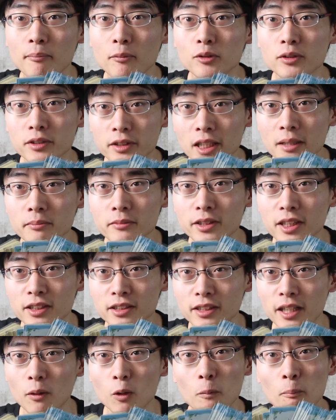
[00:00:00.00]
もう全部で
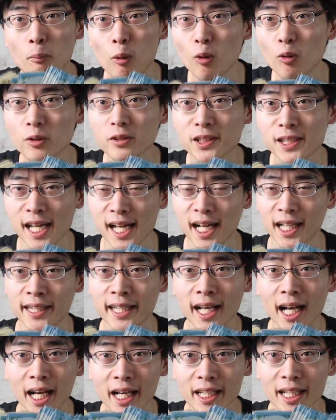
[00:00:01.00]
すね、このポーンさんが
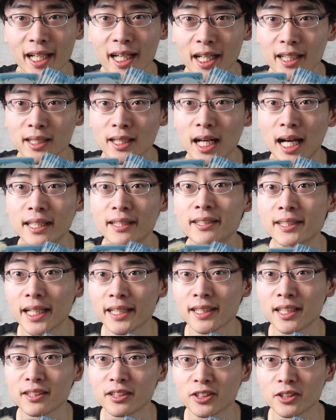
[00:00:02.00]
手書きで描いた
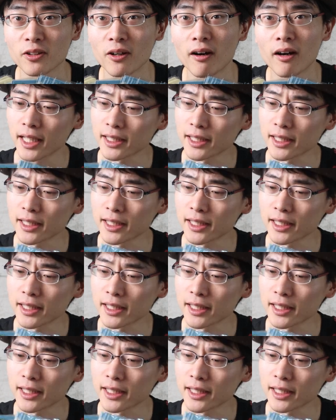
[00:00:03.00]
デザインなんよ。